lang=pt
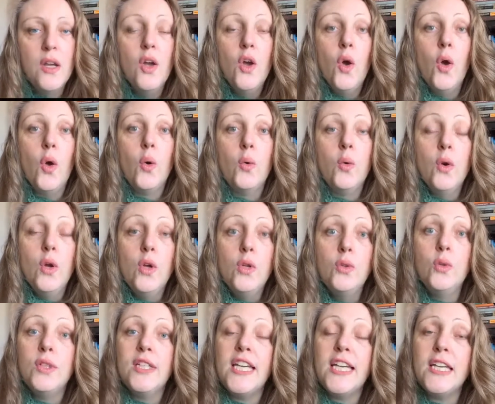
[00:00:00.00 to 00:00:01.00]
Ou
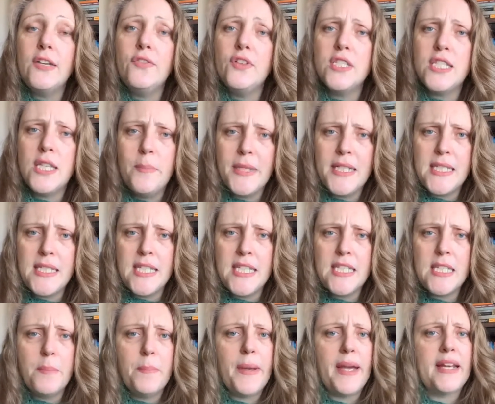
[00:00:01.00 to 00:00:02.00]
do que, você precisa
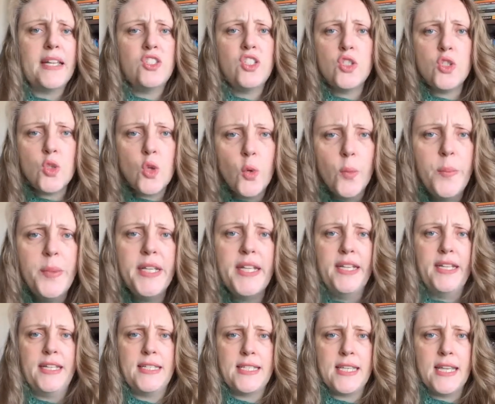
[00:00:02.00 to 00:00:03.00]
para descobrir
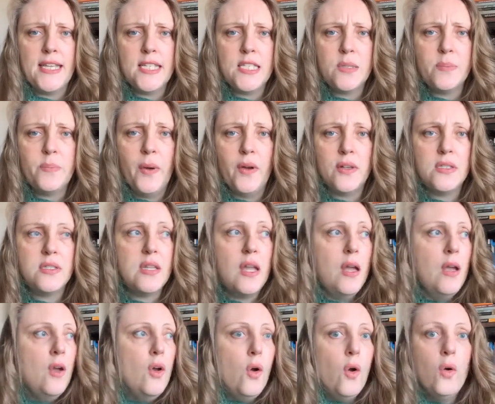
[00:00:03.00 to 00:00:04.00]
essa resposta?
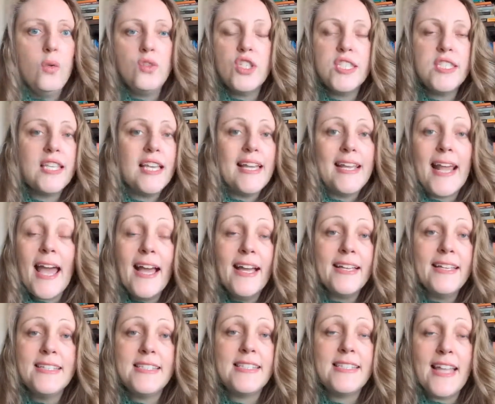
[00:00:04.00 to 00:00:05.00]
Onde será que
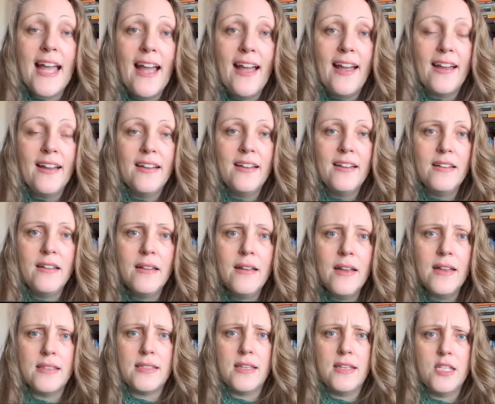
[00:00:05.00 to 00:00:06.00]
está
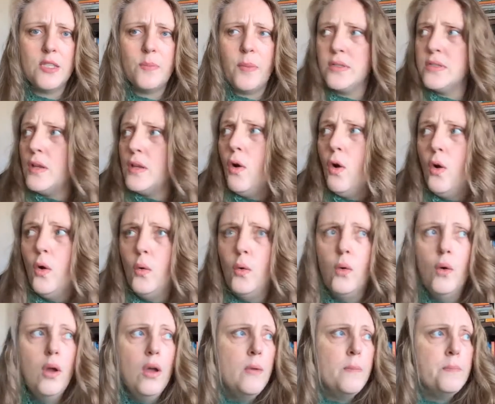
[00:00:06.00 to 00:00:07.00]
essa resposta? Ou
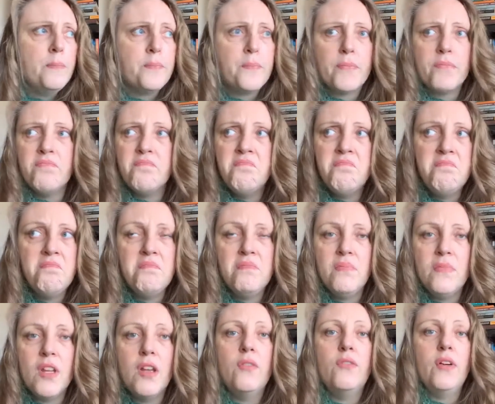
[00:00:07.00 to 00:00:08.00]

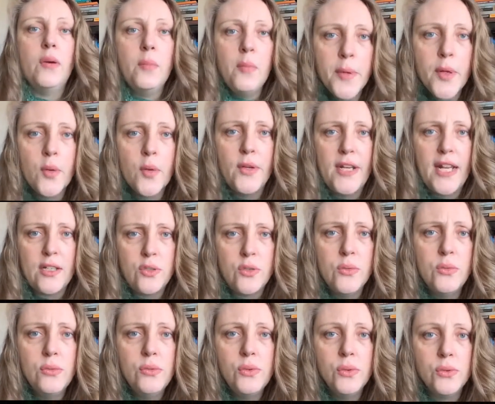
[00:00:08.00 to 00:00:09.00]
hum, vamos procurar
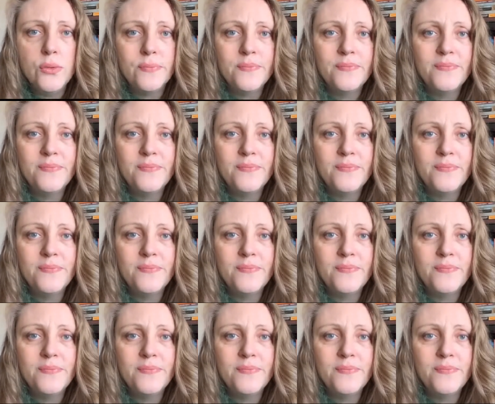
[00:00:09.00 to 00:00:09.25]
junto?